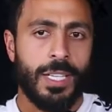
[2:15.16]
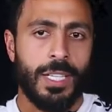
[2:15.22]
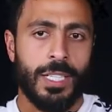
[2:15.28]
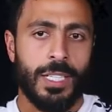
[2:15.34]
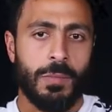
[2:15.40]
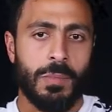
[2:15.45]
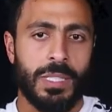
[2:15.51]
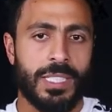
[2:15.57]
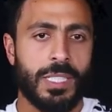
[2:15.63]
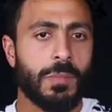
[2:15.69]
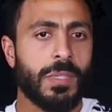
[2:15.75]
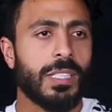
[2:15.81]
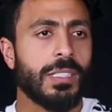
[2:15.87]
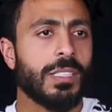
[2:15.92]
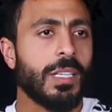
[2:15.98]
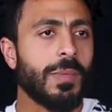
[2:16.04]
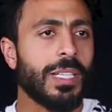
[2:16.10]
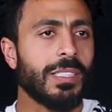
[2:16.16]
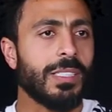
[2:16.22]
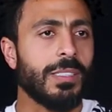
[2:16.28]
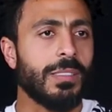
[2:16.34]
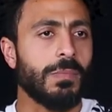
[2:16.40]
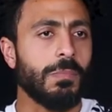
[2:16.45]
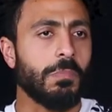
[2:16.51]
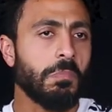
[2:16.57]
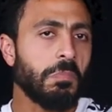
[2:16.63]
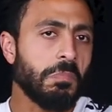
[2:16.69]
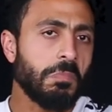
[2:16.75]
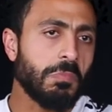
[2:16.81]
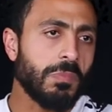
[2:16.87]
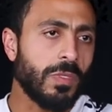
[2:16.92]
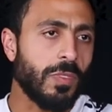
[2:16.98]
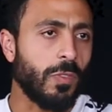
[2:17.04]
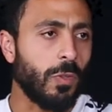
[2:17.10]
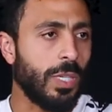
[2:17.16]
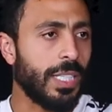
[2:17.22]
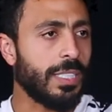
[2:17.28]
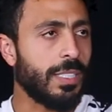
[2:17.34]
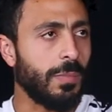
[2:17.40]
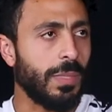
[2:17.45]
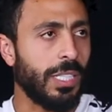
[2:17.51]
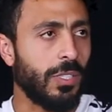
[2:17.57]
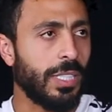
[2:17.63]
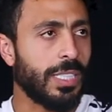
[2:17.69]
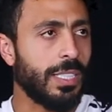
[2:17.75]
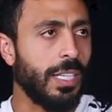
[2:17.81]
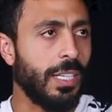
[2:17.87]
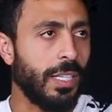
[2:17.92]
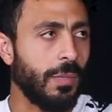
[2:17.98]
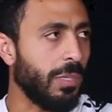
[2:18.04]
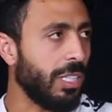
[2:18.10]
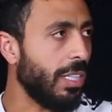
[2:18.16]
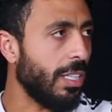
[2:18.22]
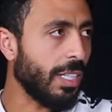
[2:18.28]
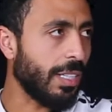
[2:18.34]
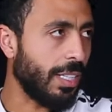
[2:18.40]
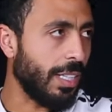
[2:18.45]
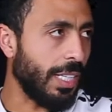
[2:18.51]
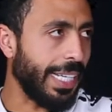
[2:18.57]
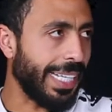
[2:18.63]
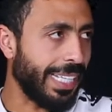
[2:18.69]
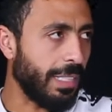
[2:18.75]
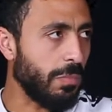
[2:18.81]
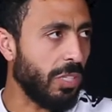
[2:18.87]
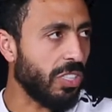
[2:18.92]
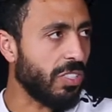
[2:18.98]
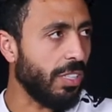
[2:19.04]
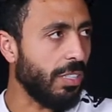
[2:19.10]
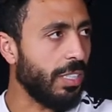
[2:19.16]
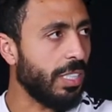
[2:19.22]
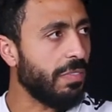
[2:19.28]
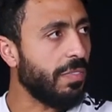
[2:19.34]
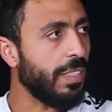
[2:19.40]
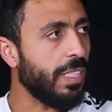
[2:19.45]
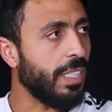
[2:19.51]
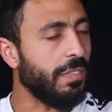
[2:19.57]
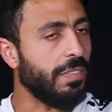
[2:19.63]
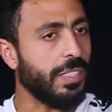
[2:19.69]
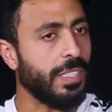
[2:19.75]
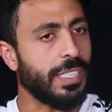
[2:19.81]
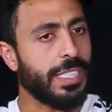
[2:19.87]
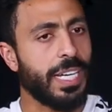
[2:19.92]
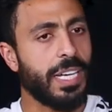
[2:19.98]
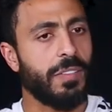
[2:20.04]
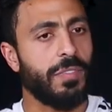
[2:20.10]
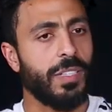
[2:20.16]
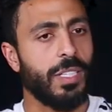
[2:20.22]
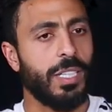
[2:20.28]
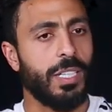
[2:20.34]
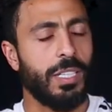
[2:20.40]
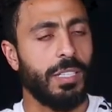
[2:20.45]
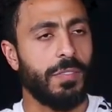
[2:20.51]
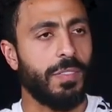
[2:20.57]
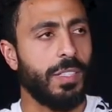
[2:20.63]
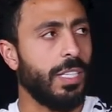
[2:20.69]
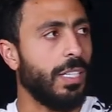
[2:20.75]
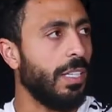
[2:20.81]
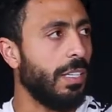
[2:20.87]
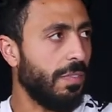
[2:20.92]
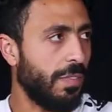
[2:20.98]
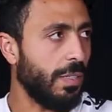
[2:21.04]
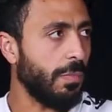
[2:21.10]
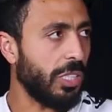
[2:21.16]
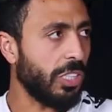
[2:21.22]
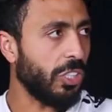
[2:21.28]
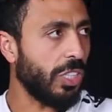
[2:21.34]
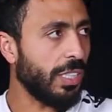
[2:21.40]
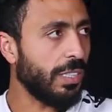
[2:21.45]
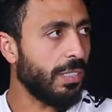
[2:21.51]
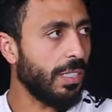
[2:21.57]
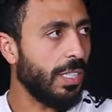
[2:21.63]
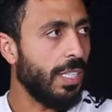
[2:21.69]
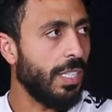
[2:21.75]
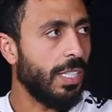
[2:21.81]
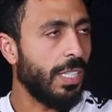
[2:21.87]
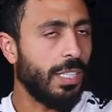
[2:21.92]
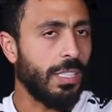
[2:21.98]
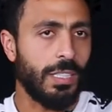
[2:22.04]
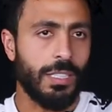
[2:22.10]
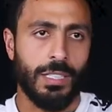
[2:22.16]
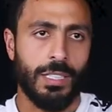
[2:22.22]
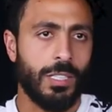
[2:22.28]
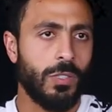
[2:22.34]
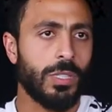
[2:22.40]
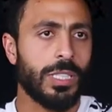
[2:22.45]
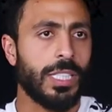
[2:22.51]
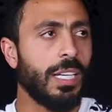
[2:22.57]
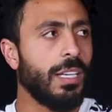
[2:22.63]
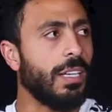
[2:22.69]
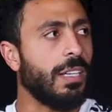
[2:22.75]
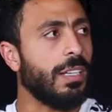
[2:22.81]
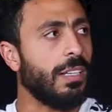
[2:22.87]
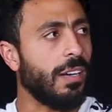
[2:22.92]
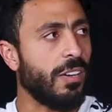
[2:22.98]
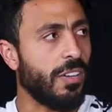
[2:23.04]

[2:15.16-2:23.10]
آه، بس يمكن طبعا في وقت من اوقات الباد اللي كان بيحصل لنا في في النتائج في في في الماتشات آه، هو ده اللي